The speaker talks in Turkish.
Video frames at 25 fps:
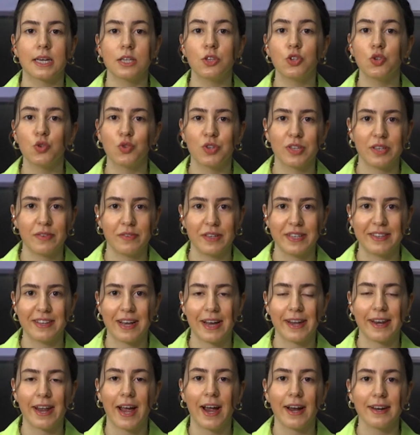Götü
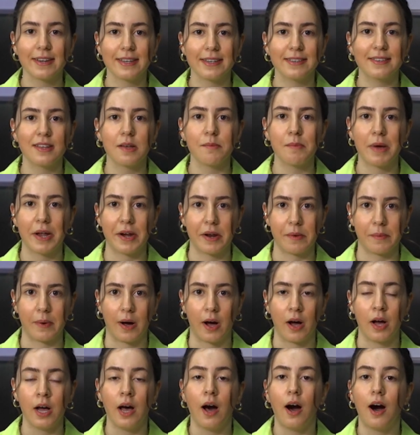TV'den herkese
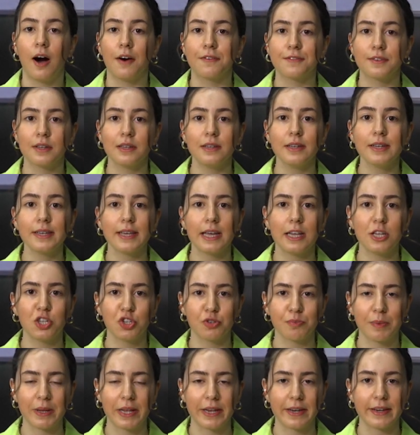merhaba. Haftalık
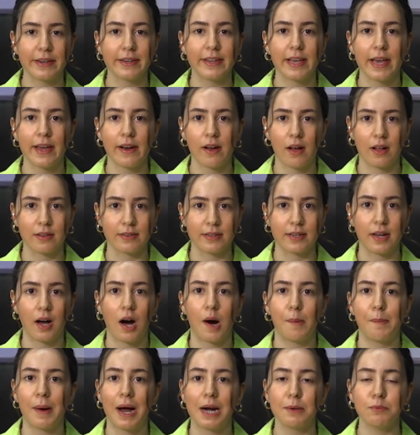gelişmelerin yer
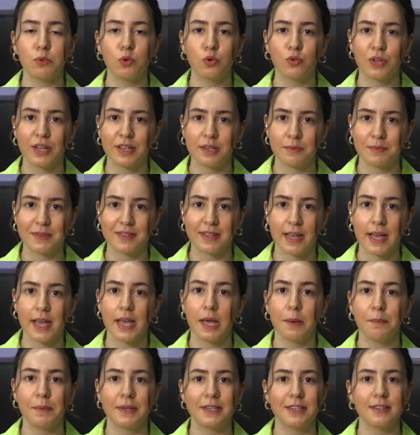aldığı haber
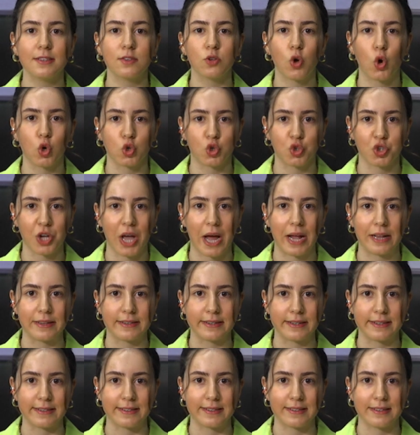bültenimize hepiniz hoş
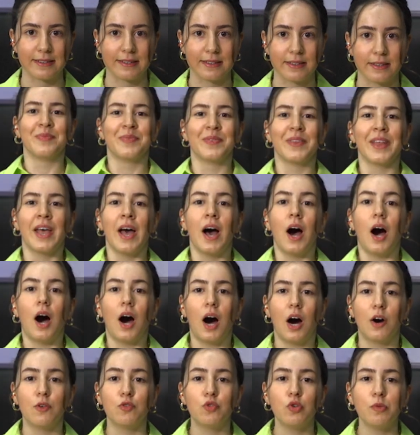geldiniz.
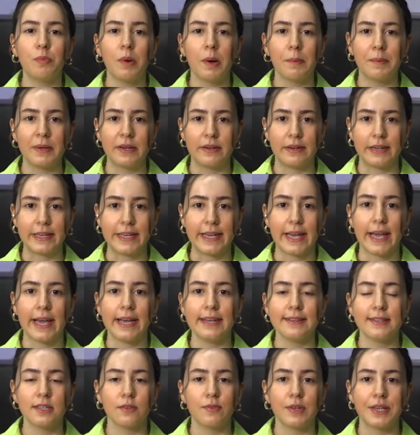Avrupa Birliği
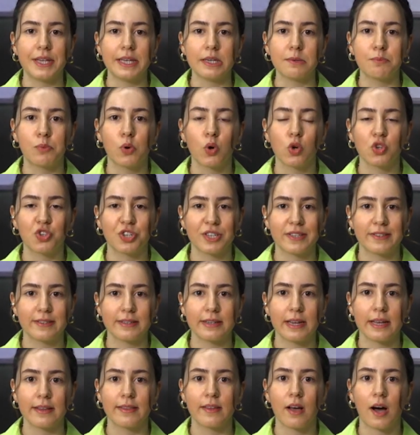e-Twining
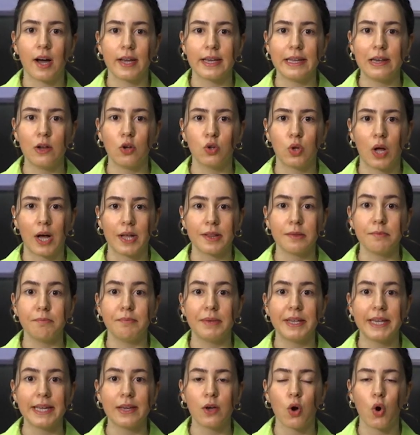projesine dahil
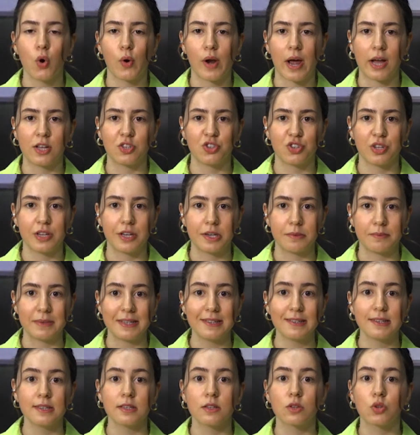olan minik
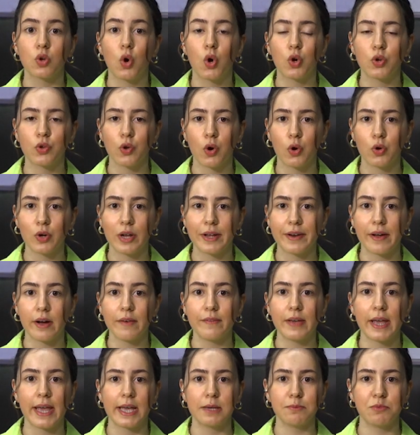öğrencilerimiz
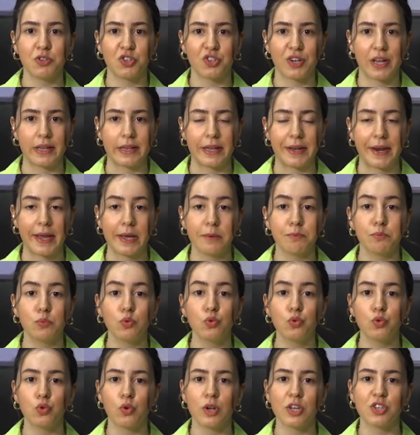doktorlara ve hemşirelere
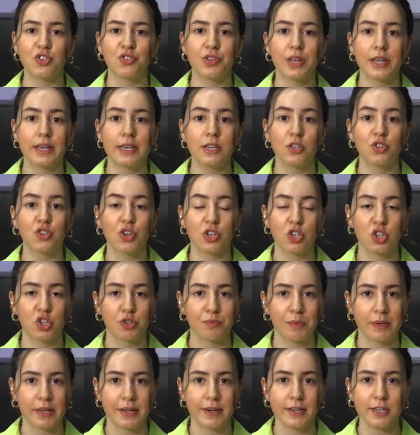bu süreçteki
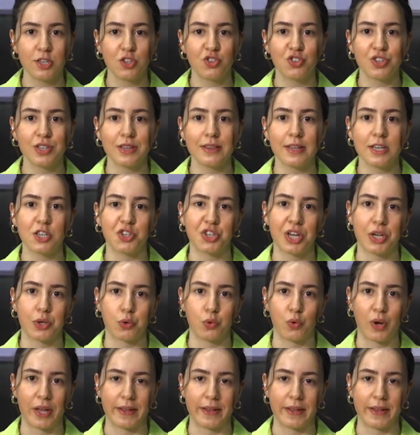çalışmaları için teşekkür